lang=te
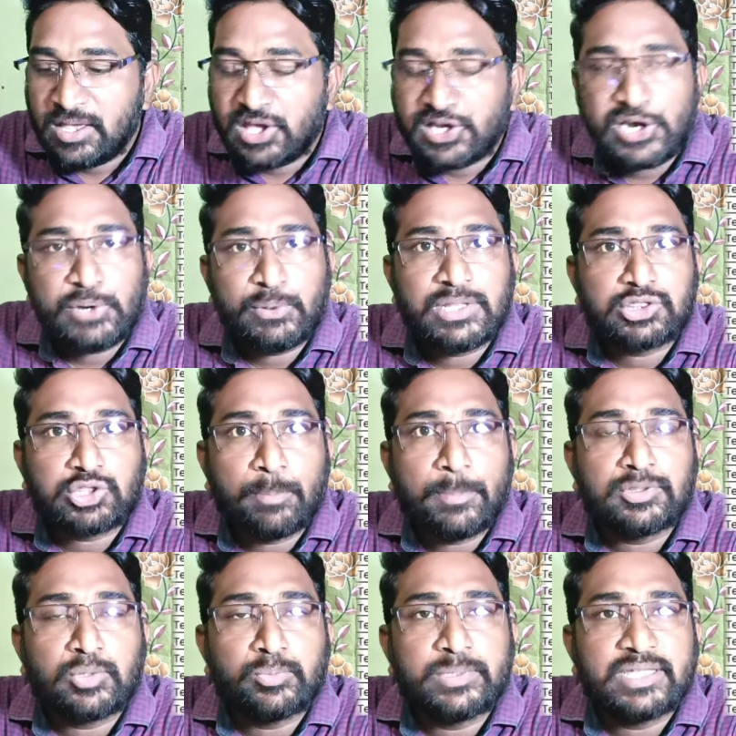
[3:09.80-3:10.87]
రెండు వందల తొంభై
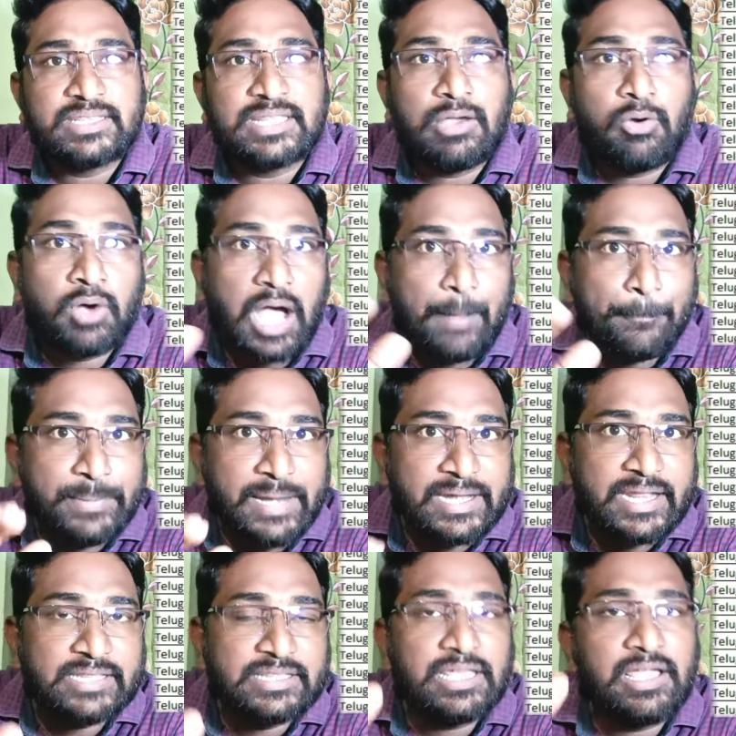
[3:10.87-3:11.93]
తొమ్మిది కింద ఒక అప్డేట్
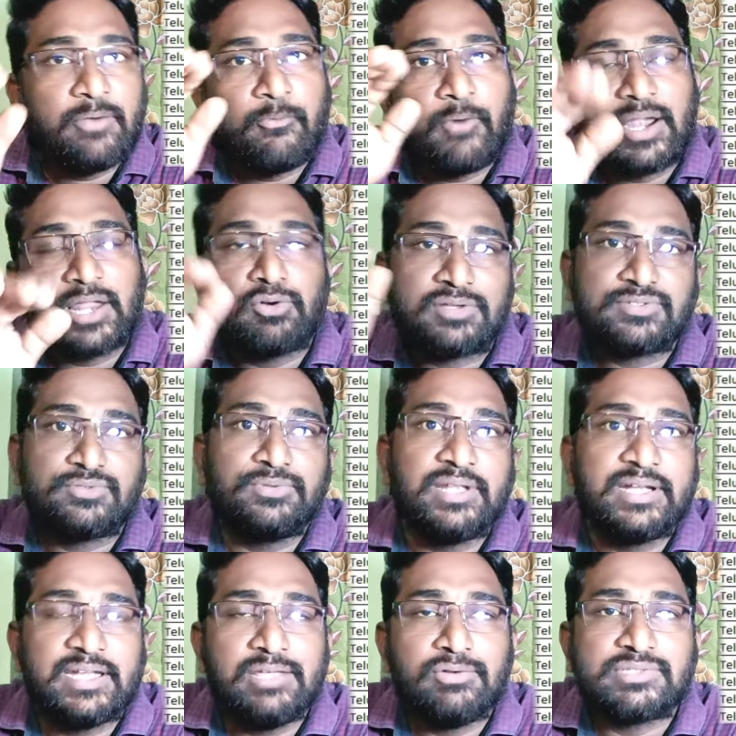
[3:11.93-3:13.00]
అయితే వాళ్ళకి
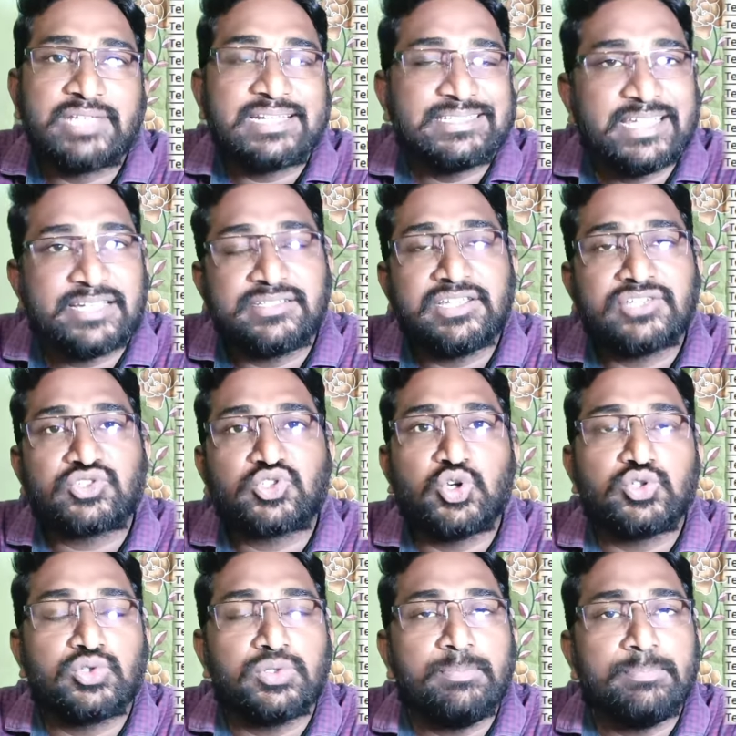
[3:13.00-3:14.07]
వస్తుందండి ఒకసారి చెక్
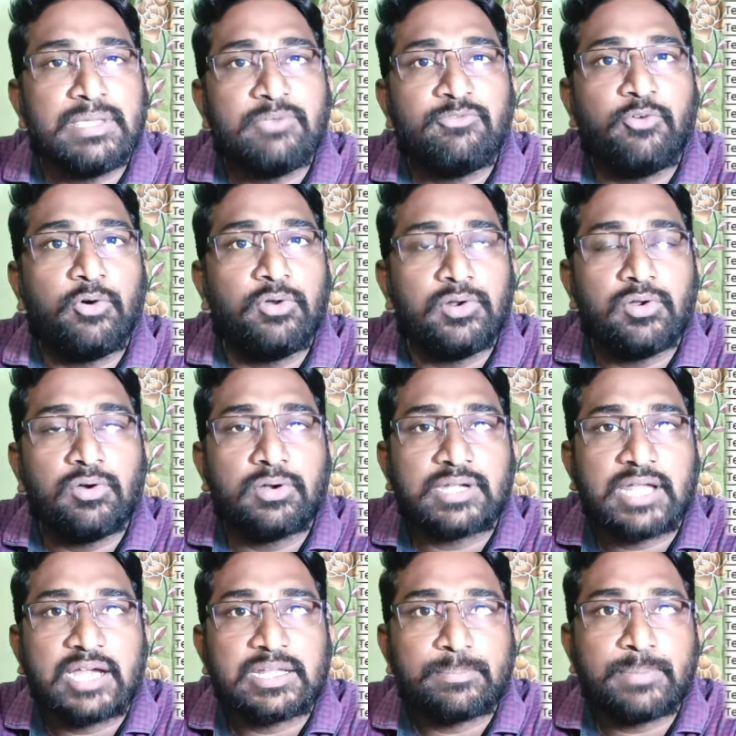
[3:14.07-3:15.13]
చేసుకోవచ్చు మీ ఫోన్లో
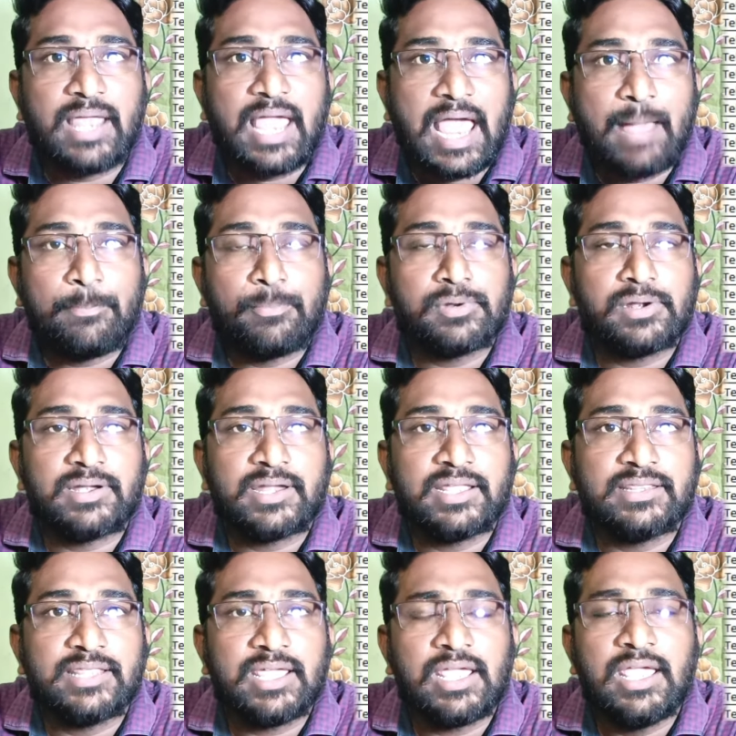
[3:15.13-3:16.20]
టాటా ప్లే యాప్
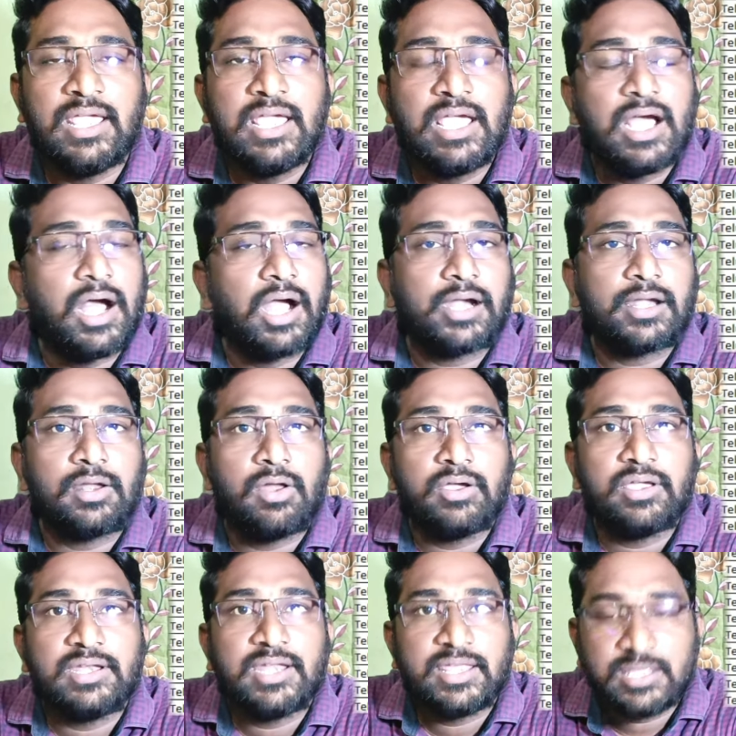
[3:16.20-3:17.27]
ఉన్నట్టయితే అక్కడ
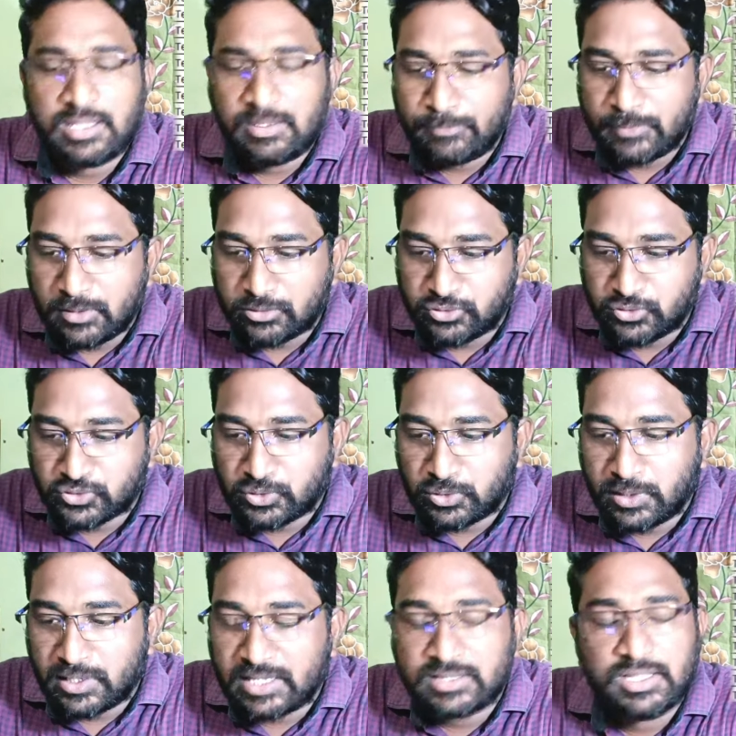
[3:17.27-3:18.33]
లాగిన్ అయ్యి మీరు
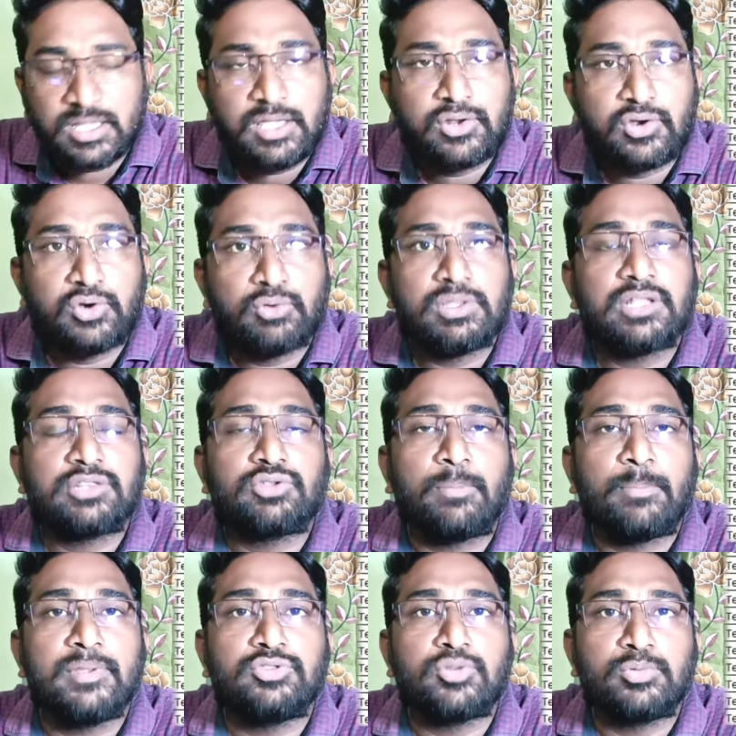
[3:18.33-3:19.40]
చూసుకున్నట్టయితే రెండు వందల
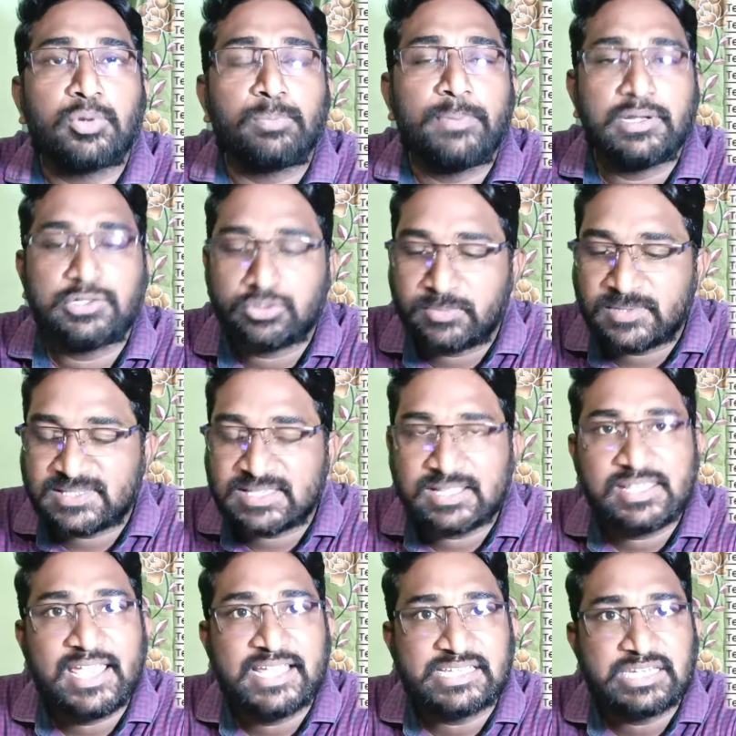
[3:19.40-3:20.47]
తొంభై తొమ్మిది రూపాయలు చూపిస్తుంది
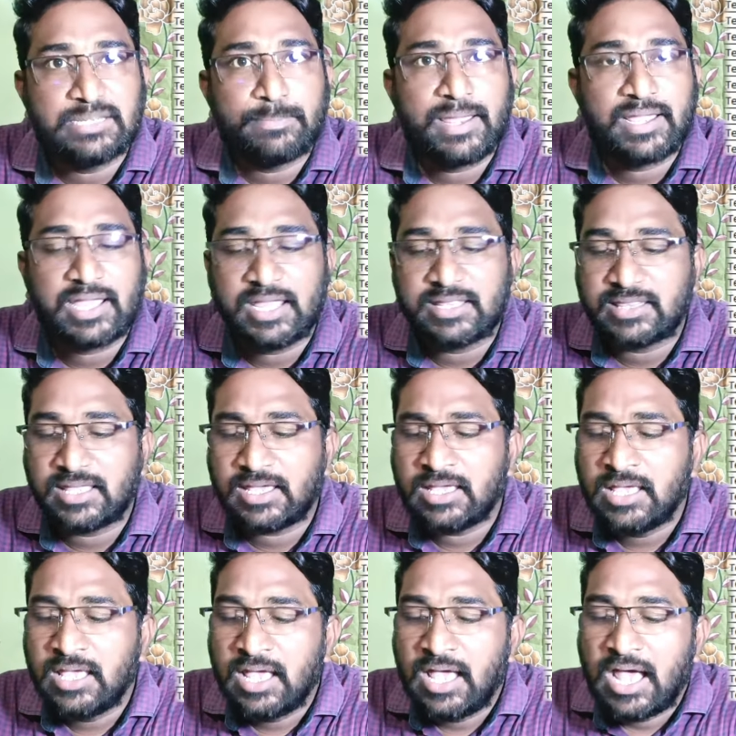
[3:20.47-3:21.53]
హెచ్డి ప్యాక్ అయితే
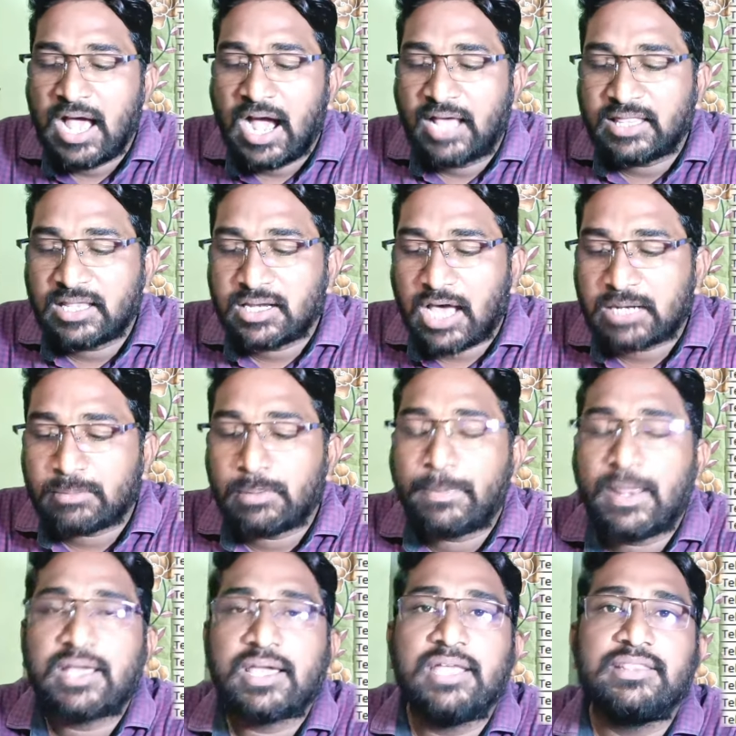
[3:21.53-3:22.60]
అదే నార్మల్
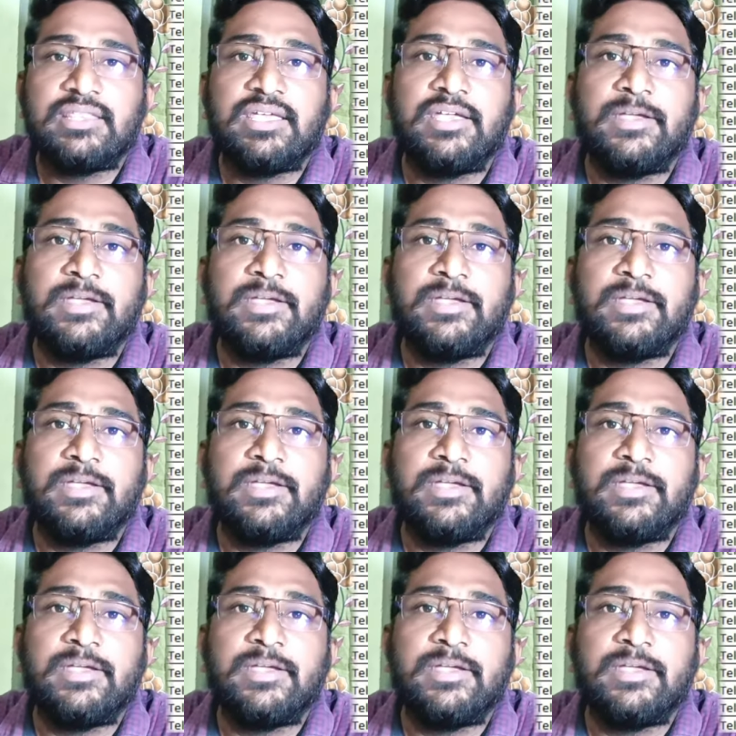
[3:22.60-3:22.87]
ప్యాక్ అయితే